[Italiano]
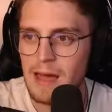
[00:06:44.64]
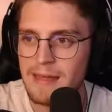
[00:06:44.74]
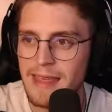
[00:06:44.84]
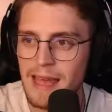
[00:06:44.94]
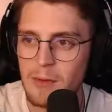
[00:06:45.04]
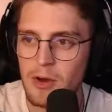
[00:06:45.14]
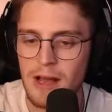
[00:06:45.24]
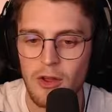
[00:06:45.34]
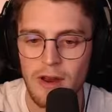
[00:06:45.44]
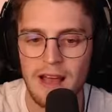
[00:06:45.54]
Andiamo
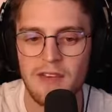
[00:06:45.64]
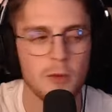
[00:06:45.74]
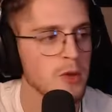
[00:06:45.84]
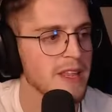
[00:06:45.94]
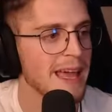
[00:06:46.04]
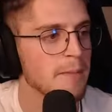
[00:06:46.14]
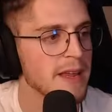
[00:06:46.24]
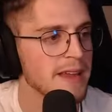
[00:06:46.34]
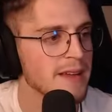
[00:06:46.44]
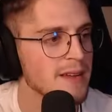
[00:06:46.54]
allora a fare un po' di
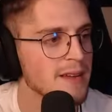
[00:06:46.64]
gambling.